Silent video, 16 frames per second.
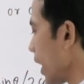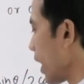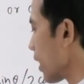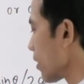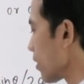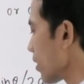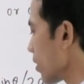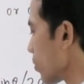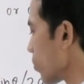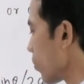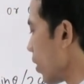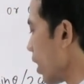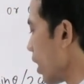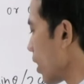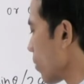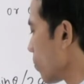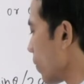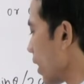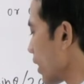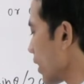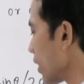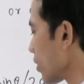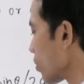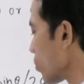एक्स स्क्वायर
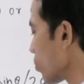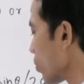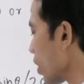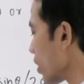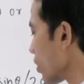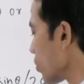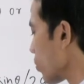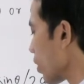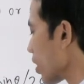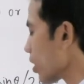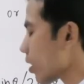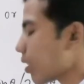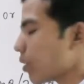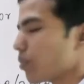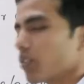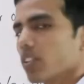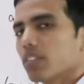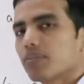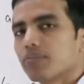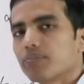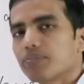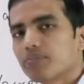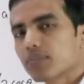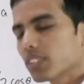माइनस टू का स्क्वायर लिखा हुआ है
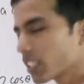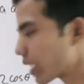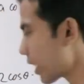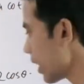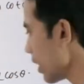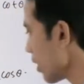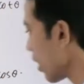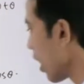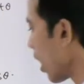ठीक है